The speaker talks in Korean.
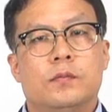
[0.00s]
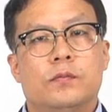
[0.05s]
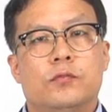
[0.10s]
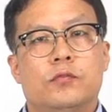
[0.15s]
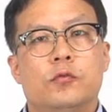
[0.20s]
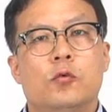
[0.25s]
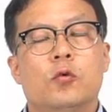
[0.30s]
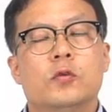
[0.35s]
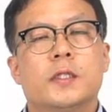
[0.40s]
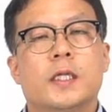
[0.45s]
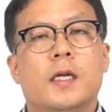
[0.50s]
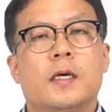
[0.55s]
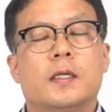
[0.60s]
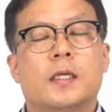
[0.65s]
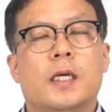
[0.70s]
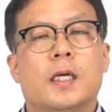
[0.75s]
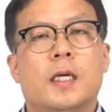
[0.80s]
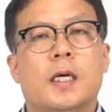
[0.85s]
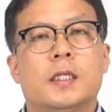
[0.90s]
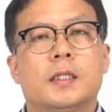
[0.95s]

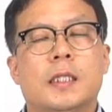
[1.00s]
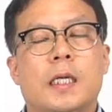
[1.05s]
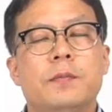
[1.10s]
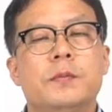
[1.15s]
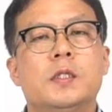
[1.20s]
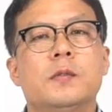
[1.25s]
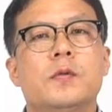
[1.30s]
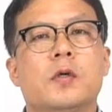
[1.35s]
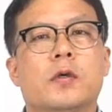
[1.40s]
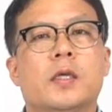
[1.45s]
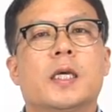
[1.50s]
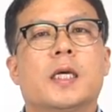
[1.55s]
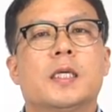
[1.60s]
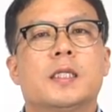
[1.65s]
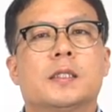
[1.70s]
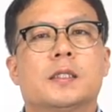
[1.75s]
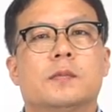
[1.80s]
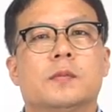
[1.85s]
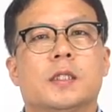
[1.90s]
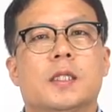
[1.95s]
부동산학과가 30여 개가
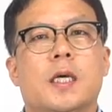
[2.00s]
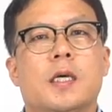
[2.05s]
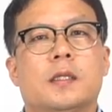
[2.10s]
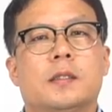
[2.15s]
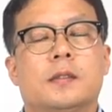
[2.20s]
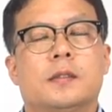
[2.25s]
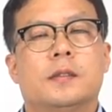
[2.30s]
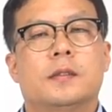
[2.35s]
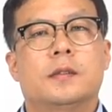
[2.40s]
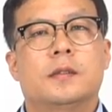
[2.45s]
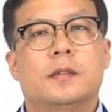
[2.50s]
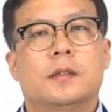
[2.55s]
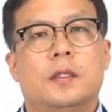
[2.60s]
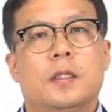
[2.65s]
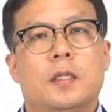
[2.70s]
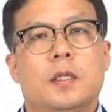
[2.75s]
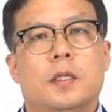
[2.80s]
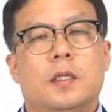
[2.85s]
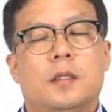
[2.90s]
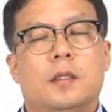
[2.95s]
있습니다.
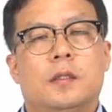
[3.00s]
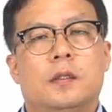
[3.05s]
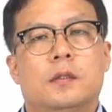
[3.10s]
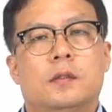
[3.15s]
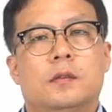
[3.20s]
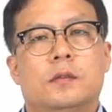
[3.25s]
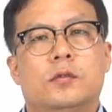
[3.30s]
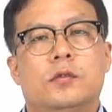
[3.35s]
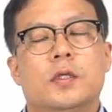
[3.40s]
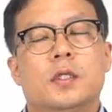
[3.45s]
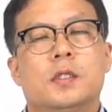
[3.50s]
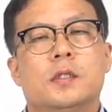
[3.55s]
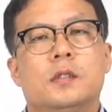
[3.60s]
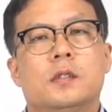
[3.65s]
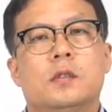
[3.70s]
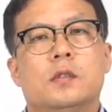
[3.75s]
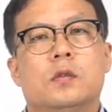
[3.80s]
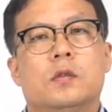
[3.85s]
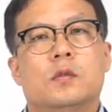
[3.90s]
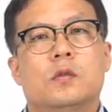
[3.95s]

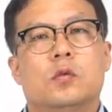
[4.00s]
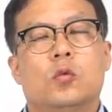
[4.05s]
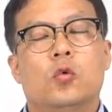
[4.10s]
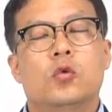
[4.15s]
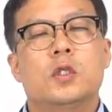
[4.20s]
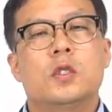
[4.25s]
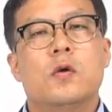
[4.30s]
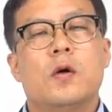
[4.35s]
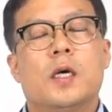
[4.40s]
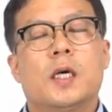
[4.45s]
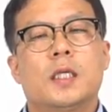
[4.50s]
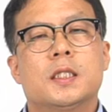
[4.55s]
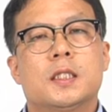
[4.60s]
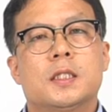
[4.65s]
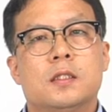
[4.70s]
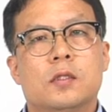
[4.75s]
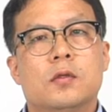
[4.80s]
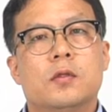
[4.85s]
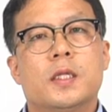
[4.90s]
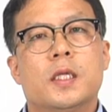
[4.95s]
최근 도시화가
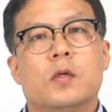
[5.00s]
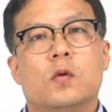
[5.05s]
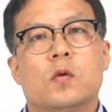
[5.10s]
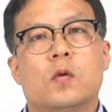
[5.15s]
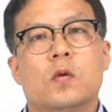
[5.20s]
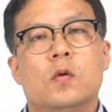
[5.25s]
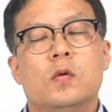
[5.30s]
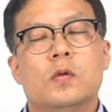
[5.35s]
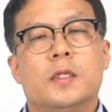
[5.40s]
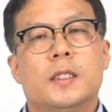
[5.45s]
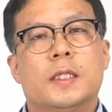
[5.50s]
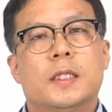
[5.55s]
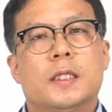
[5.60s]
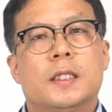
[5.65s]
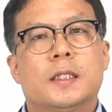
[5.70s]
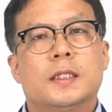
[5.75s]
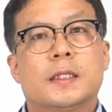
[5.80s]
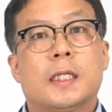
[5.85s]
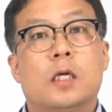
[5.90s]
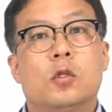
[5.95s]
진전되고
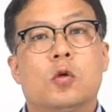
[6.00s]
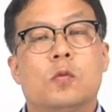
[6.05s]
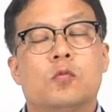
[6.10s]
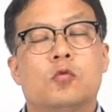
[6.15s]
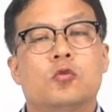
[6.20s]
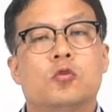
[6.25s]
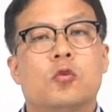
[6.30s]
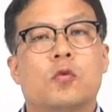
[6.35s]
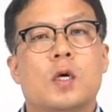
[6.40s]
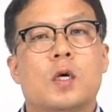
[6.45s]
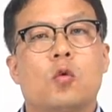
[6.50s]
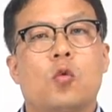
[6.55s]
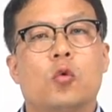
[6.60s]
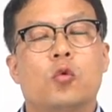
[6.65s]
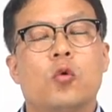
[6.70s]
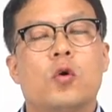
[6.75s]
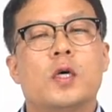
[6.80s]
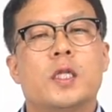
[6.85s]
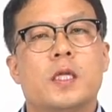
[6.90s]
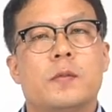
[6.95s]
산업 구조가
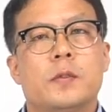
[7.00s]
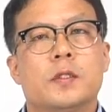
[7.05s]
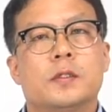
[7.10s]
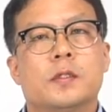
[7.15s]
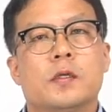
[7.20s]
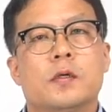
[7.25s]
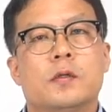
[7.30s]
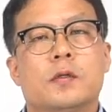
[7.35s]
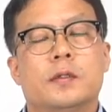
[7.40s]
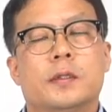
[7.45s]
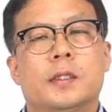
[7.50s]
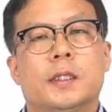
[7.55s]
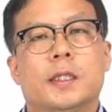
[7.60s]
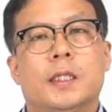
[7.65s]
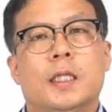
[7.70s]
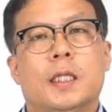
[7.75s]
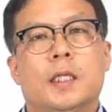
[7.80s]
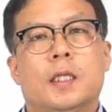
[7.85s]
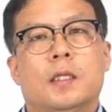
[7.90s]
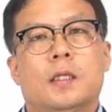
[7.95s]
고도화되면서
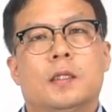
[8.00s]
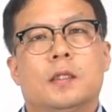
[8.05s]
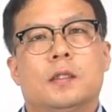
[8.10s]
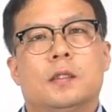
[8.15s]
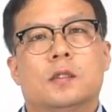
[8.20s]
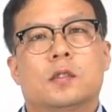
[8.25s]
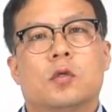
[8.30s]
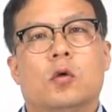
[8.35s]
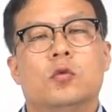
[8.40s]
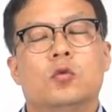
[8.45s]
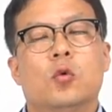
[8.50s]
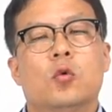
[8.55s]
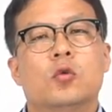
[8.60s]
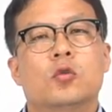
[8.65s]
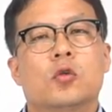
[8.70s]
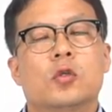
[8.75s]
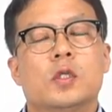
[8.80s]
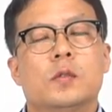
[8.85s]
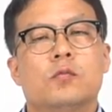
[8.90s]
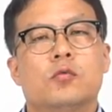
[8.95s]

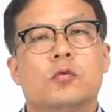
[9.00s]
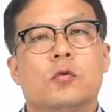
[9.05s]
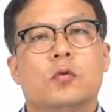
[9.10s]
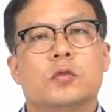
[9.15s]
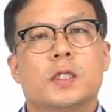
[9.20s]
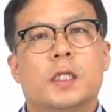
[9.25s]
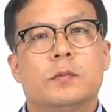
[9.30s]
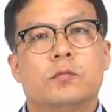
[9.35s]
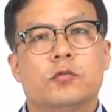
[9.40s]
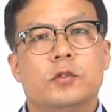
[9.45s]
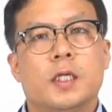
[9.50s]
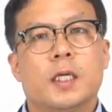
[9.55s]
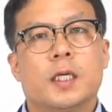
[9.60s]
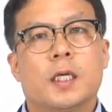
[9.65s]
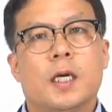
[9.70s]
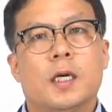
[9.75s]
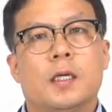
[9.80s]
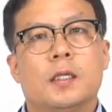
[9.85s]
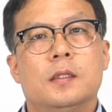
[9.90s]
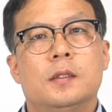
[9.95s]
전통적인 부동산
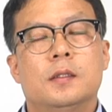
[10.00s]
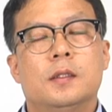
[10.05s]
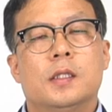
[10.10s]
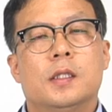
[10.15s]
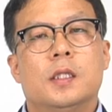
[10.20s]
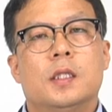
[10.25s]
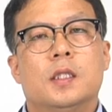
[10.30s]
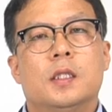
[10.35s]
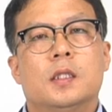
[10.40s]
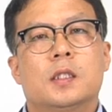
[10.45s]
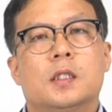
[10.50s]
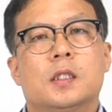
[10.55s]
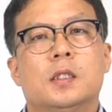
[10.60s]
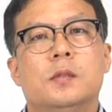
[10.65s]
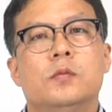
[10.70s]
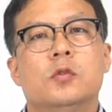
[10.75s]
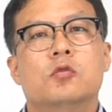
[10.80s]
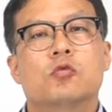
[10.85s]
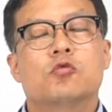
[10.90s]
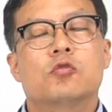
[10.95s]
분야가
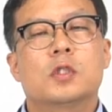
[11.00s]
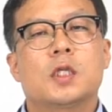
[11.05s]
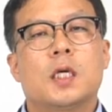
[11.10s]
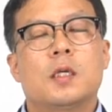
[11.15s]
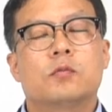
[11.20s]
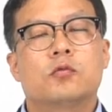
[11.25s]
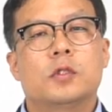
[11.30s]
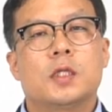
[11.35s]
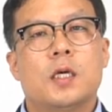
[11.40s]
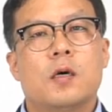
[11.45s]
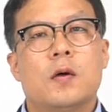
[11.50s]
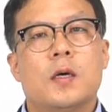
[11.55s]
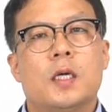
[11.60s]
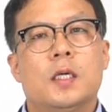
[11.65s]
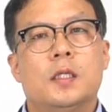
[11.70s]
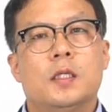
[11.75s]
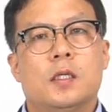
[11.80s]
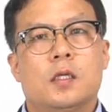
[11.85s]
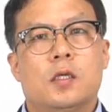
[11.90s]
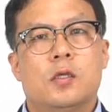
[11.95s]
금융투자
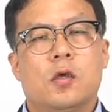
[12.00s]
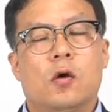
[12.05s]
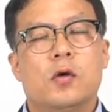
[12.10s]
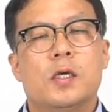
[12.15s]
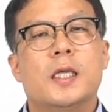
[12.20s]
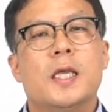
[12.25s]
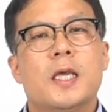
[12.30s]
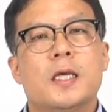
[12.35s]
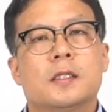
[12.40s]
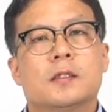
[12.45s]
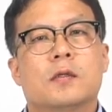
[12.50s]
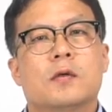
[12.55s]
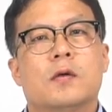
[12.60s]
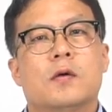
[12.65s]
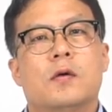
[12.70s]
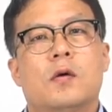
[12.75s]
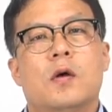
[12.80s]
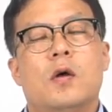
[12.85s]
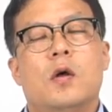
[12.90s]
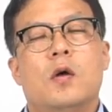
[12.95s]
분야와 연계해서
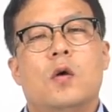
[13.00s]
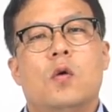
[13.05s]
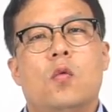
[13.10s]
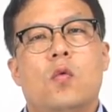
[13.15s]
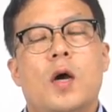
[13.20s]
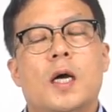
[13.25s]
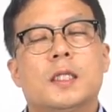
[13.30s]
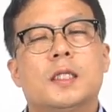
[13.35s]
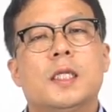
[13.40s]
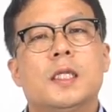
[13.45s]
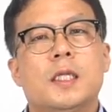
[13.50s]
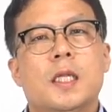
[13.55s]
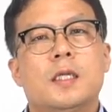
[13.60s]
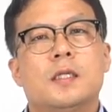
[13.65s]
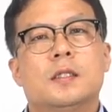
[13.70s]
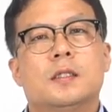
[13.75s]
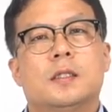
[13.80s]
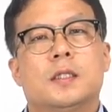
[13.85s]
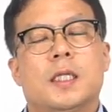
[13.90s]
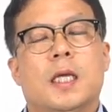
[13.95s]

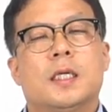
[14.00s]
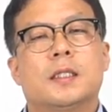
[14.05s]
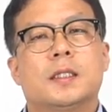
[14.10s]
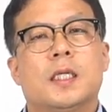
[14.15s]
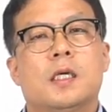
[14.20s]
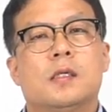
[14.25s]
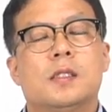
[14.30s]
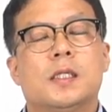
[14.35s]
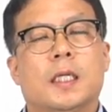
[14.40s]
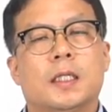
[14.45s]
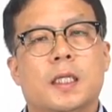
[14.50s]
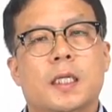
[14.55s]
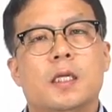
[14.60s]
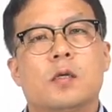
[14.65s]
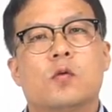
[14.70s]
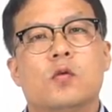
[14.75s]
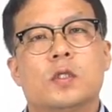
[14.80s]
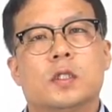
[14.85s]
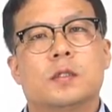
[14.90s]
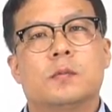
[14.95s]
확대되는 양상을
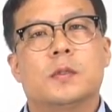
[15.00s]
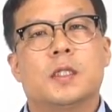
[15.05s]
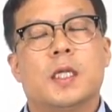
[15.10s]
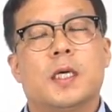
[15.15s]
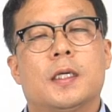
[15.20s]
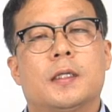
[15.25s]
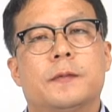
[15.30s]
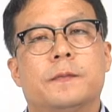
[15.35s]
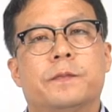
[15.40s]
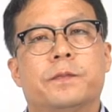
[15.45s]
나타내고 있습니다.